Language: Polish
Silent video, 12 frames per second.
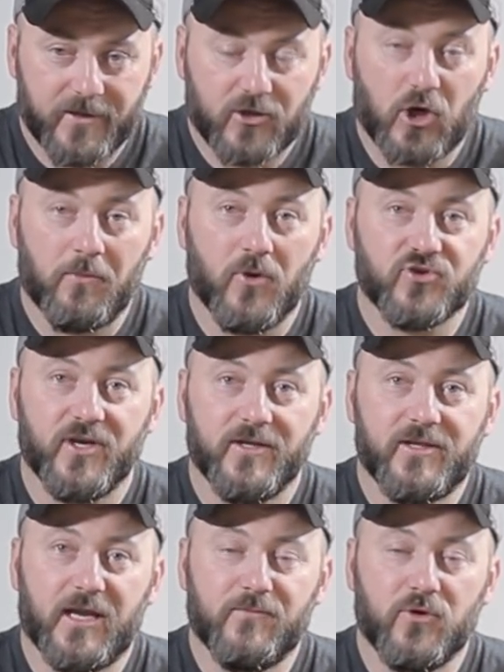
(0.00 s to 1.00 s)

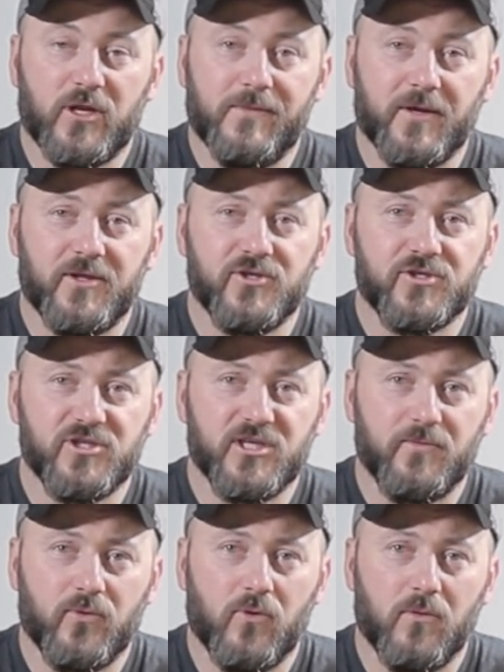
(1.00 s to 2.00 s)
komorze termoklimatycznej,
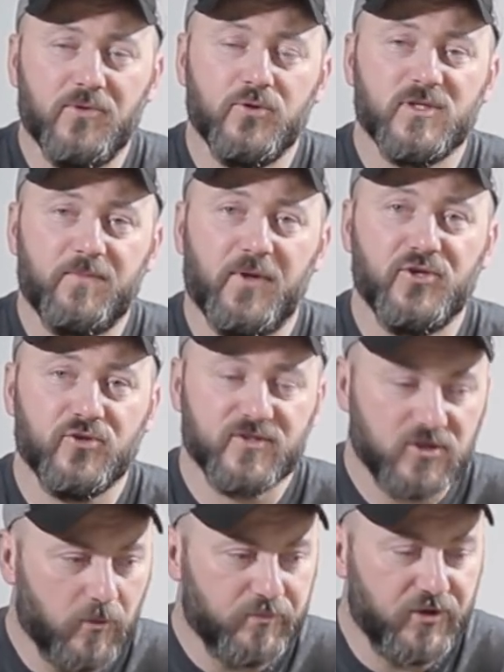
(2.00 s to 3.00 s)
gdzie było minus
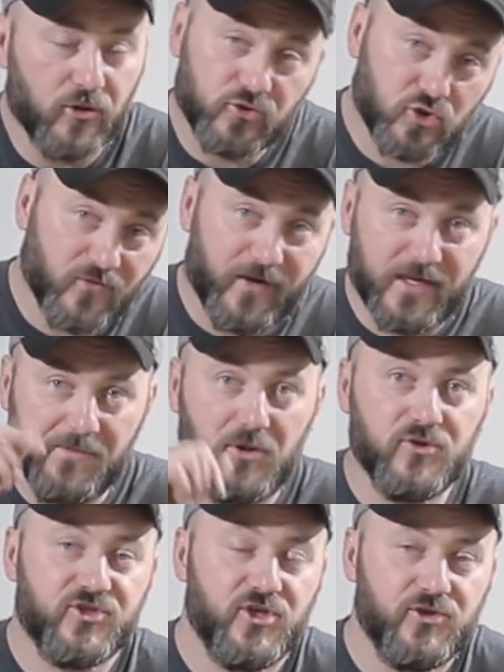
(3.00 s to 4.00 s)
50 stopni, odczuwalna
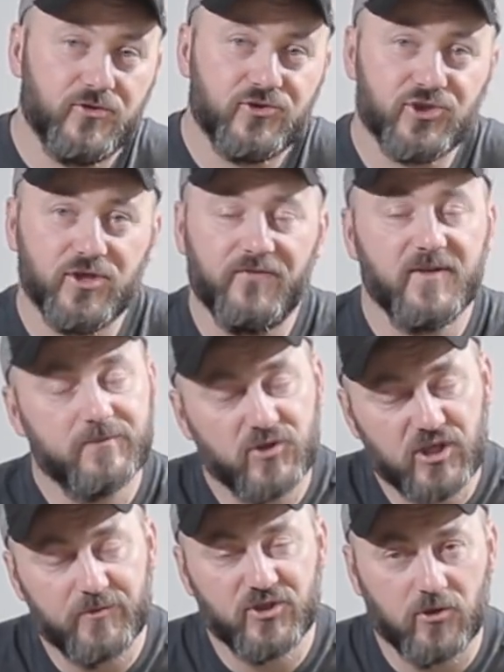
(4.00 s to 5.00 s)
minus 63, więc
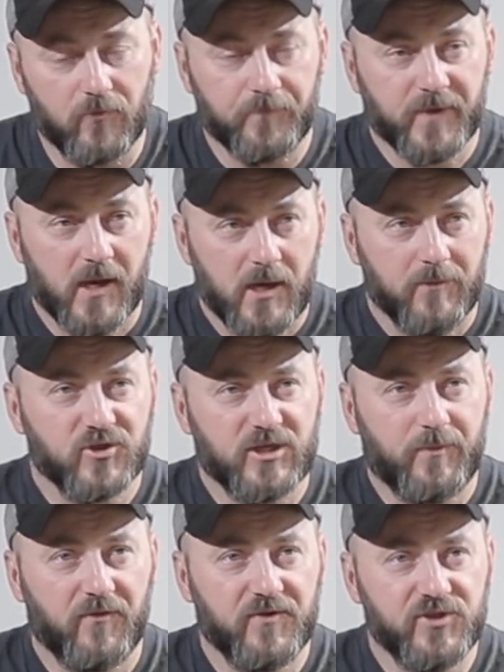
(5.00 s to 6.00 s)
możemy się,
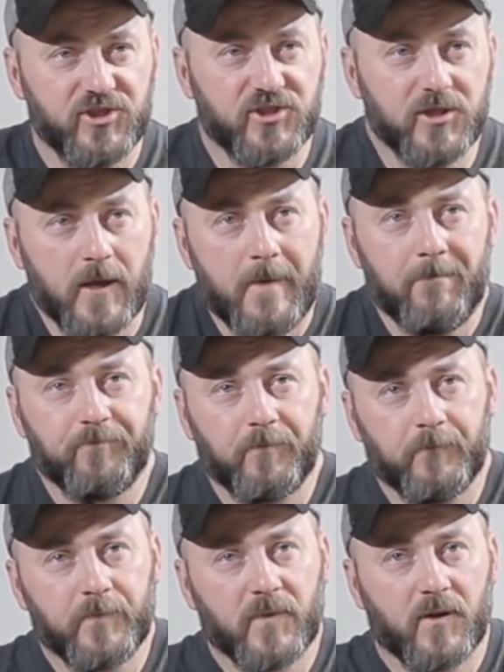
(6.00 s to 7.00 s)
można powiedzieć,
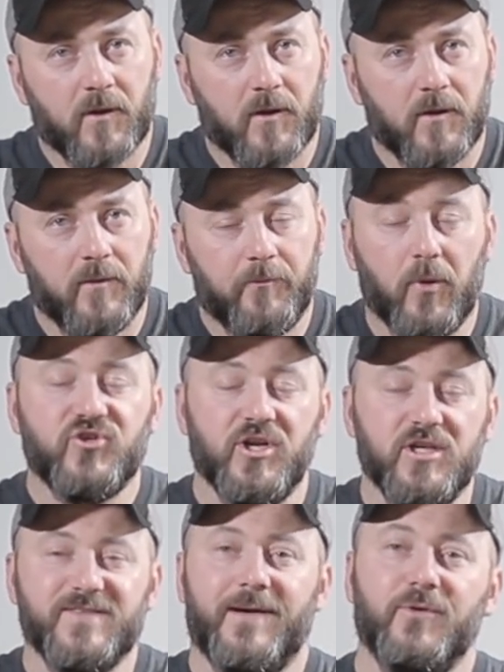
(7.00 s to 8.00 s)
mm,
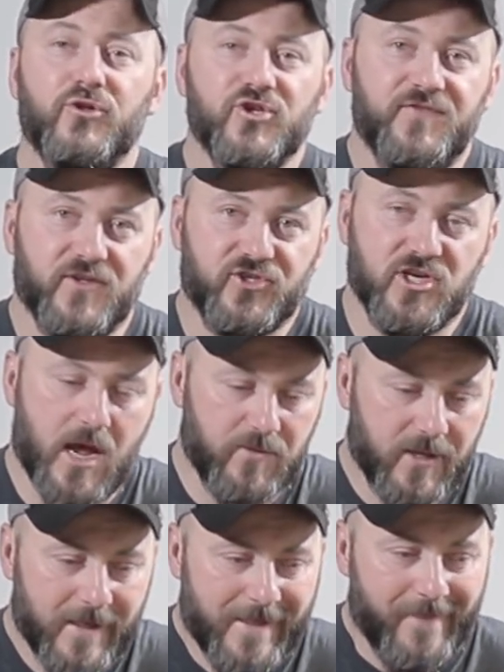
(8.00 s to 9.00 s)
podzielić z Wami
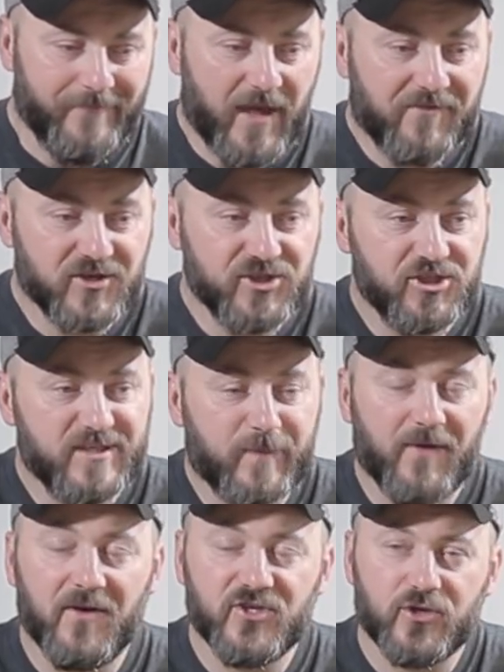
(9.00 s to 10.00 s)
doświadczeniami. Najważniejsza
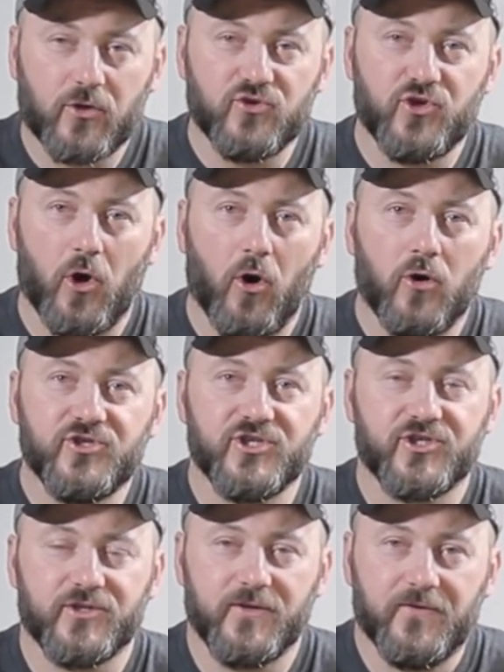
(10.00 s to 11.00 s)
sprawa, jeśli chodzi o
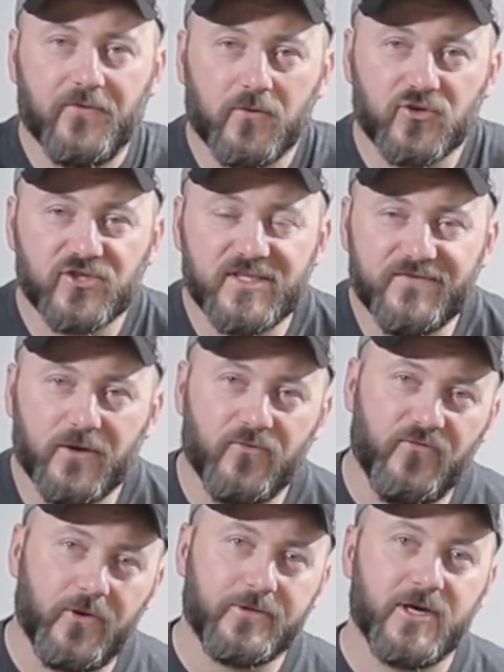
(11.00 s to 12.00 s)
odzież
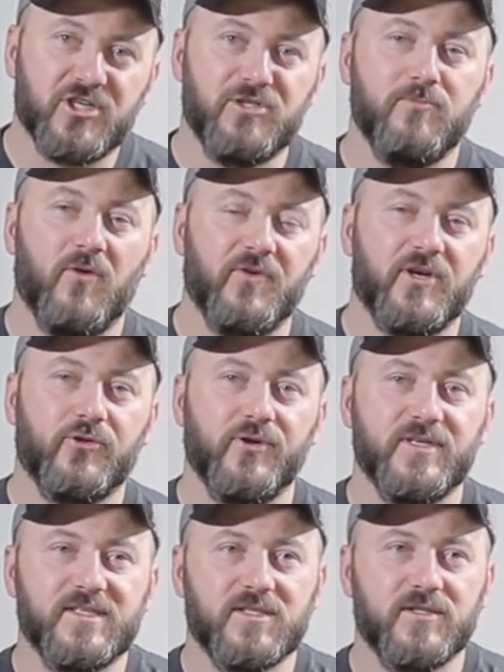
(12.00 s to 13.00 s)
wykorzystywaną w warunkach zimowych,
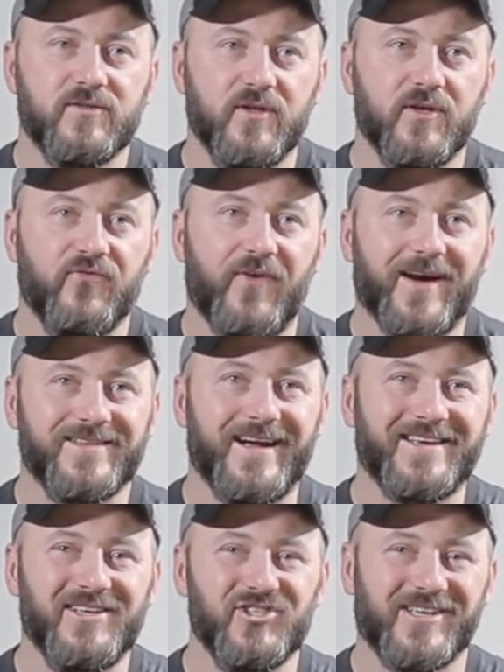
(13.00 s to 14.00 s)
to jest fakt
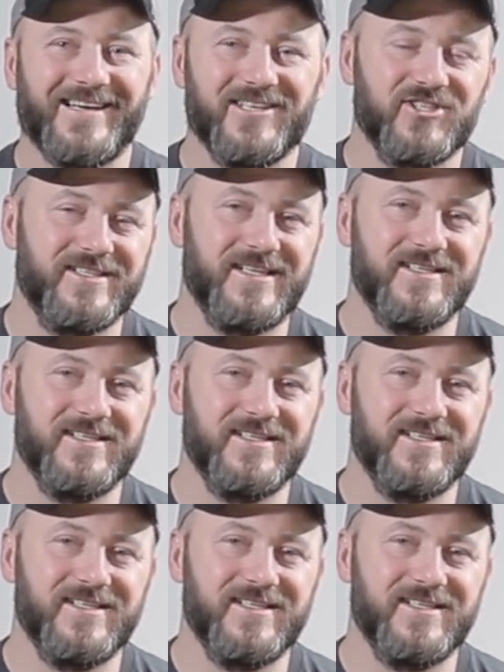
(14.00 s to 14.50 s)
taki, że każdy z